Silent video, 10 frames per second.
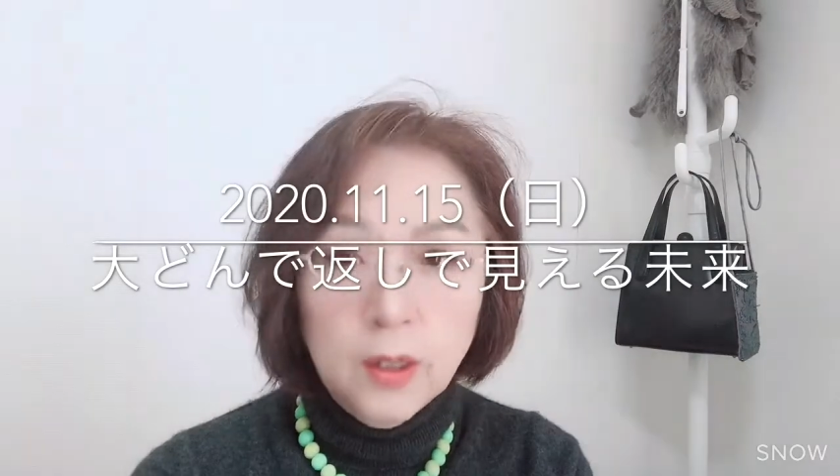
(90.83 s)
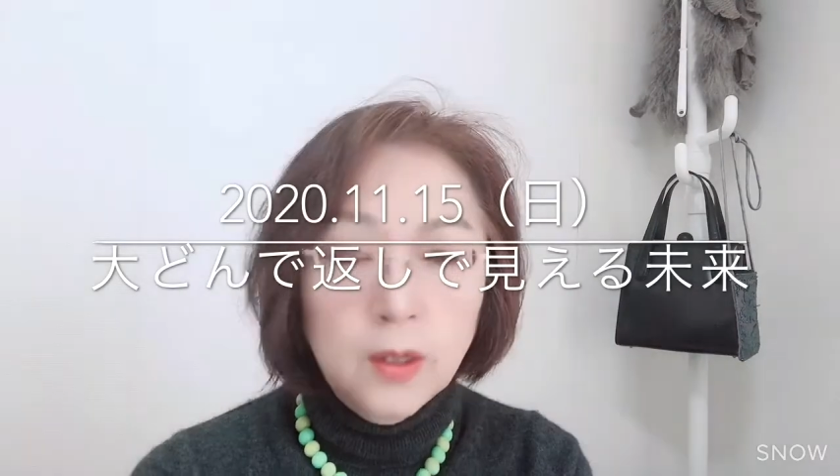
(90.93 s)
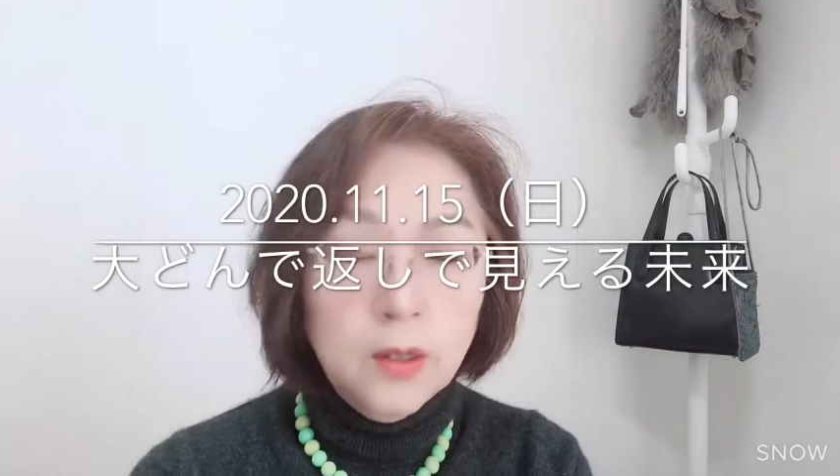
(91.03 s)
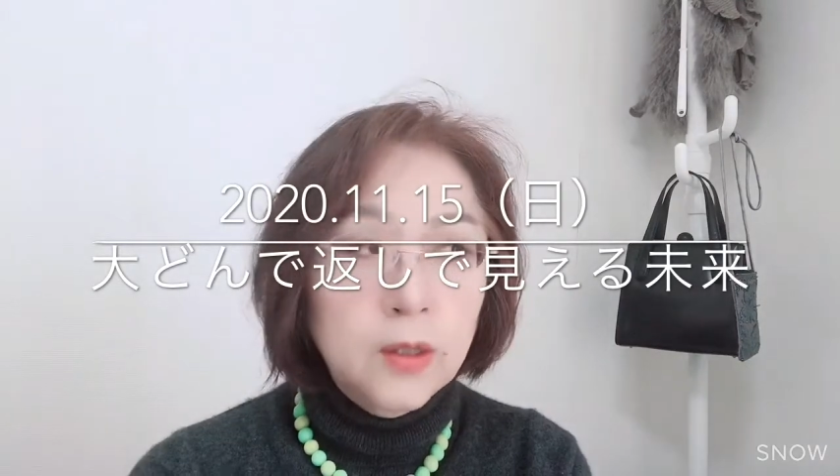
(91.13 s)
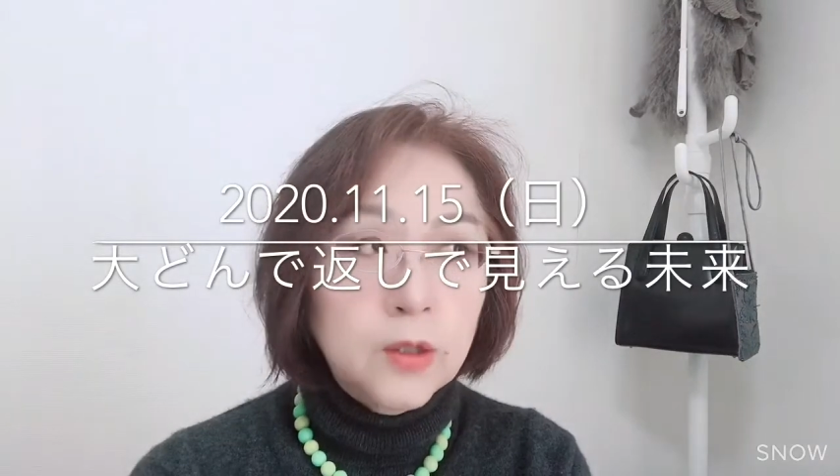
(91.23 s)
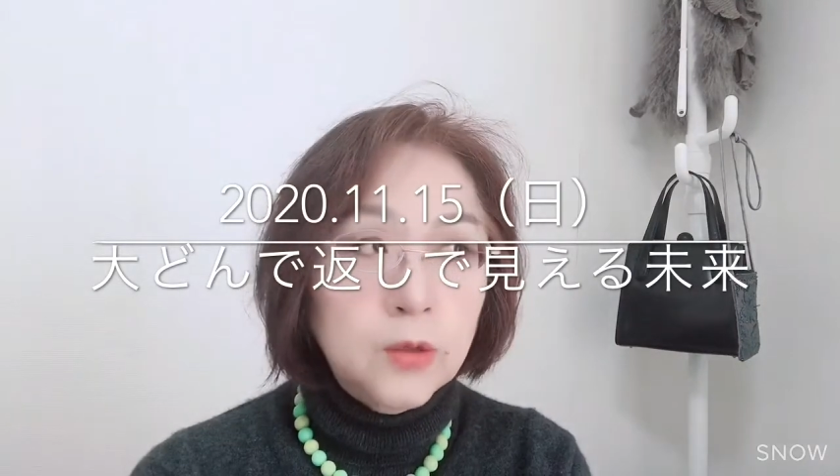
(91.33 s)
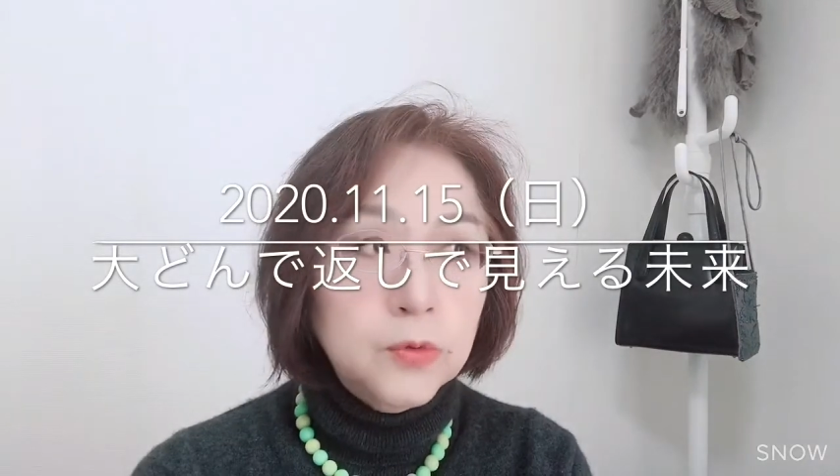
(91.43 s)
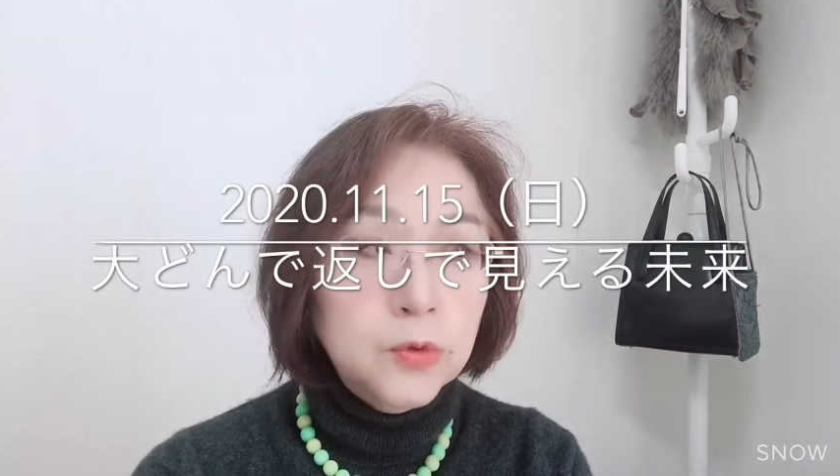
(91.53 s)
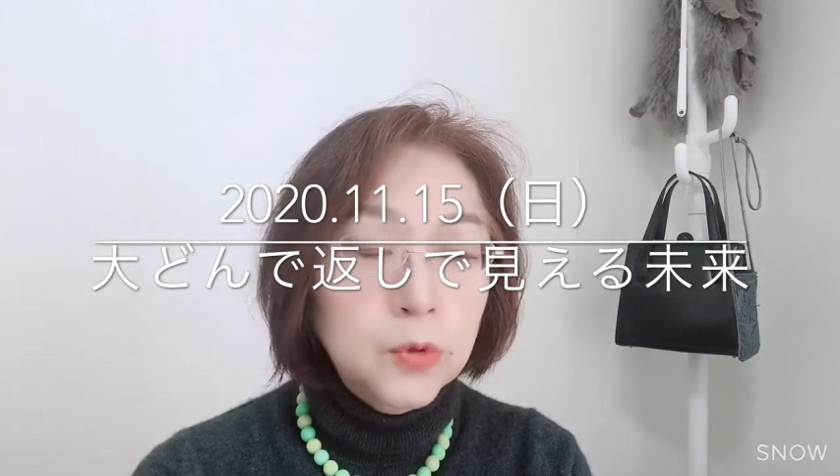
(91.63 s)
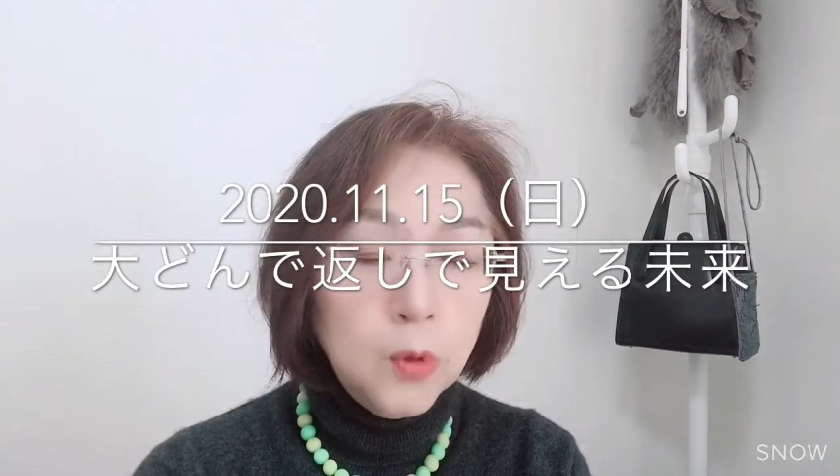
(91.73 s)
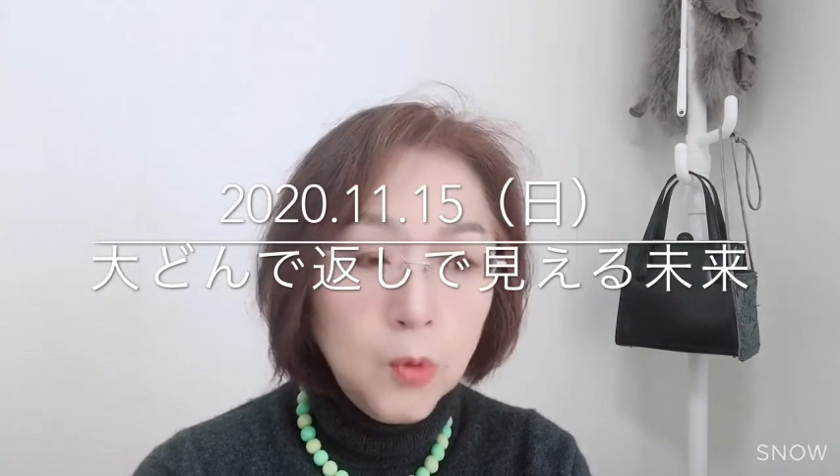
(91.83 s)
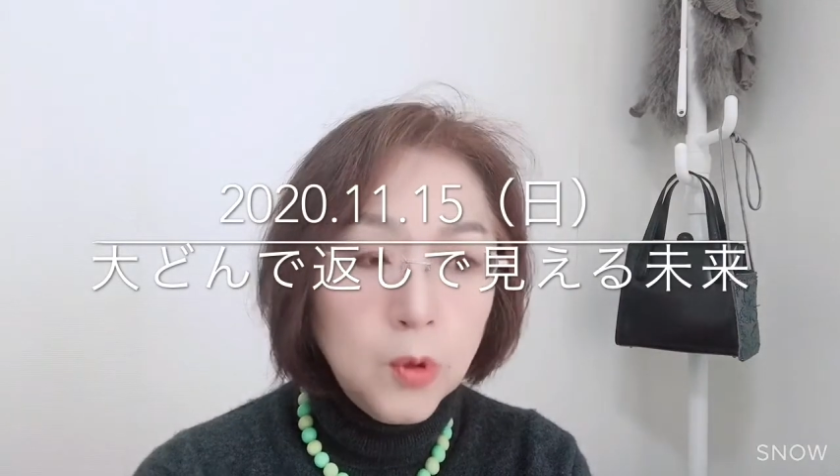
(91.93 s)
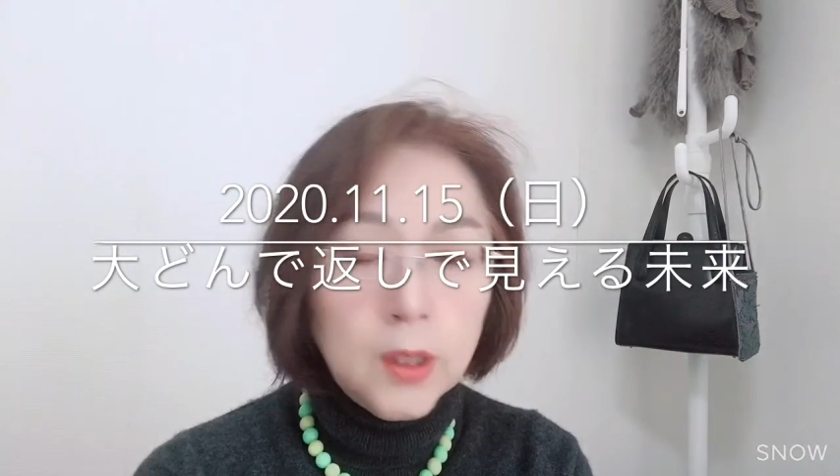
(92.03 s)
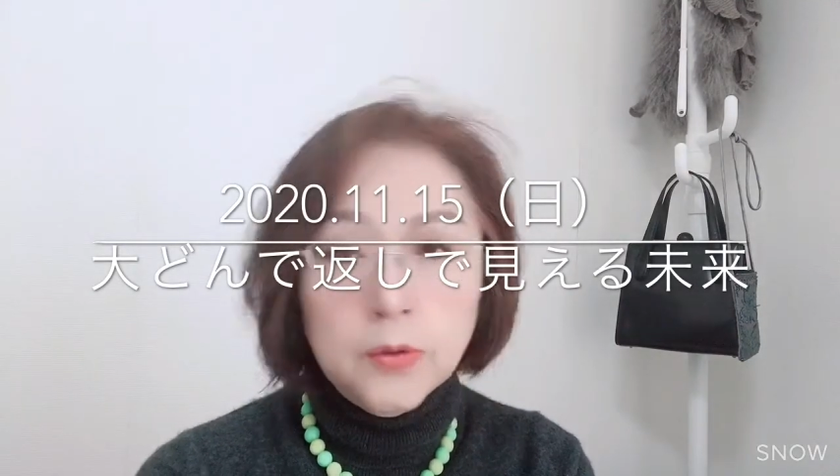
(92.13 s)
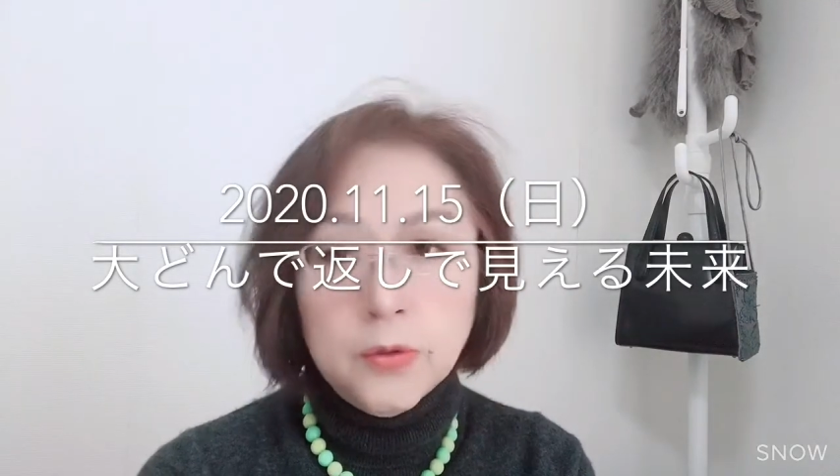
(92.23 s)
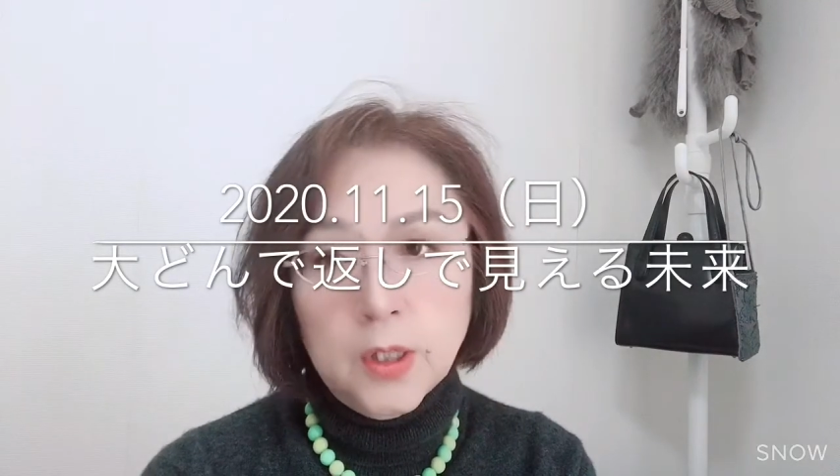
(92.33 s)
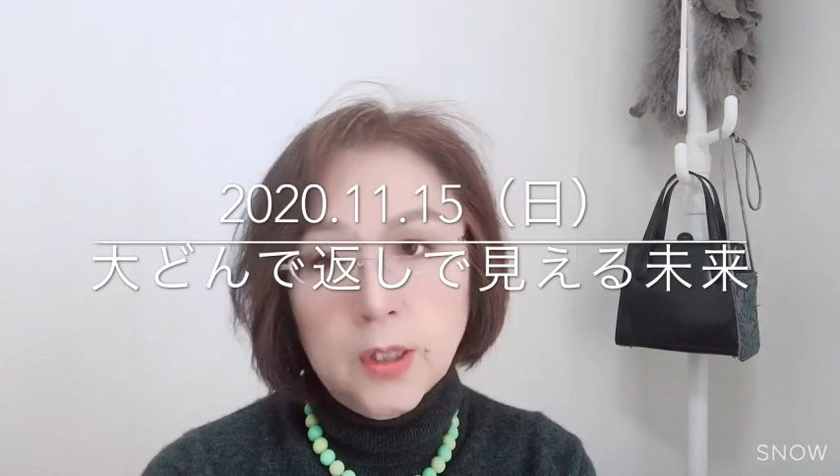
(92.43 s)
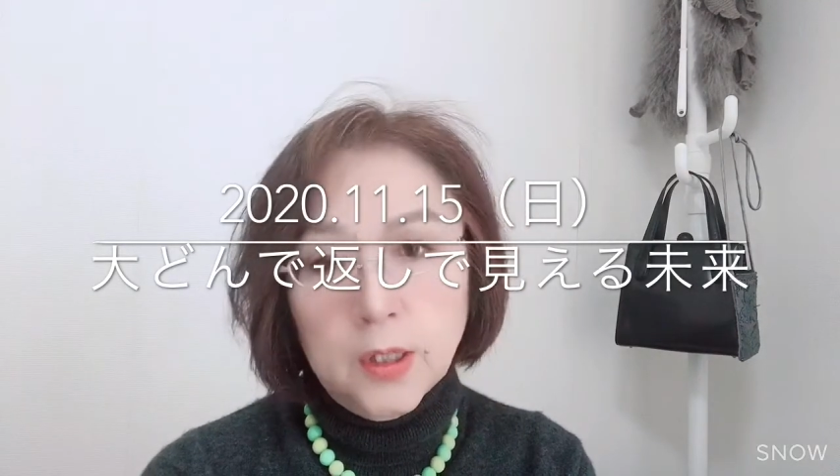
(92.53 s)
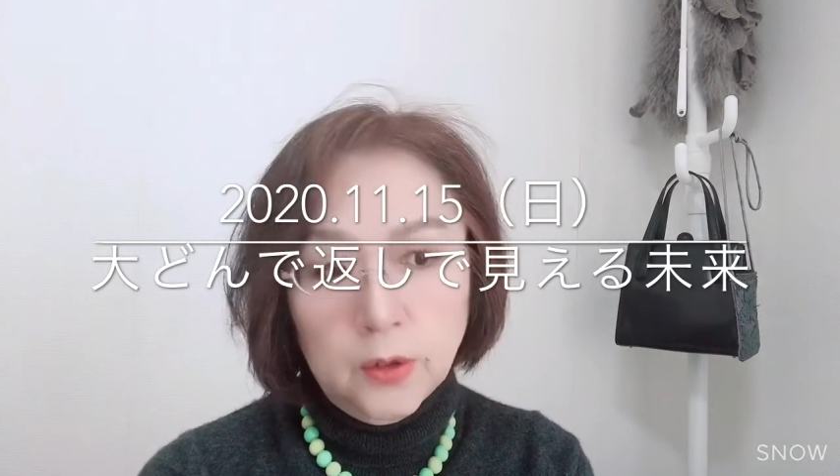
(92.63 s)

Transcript: えーと、そこもなんか不正だっ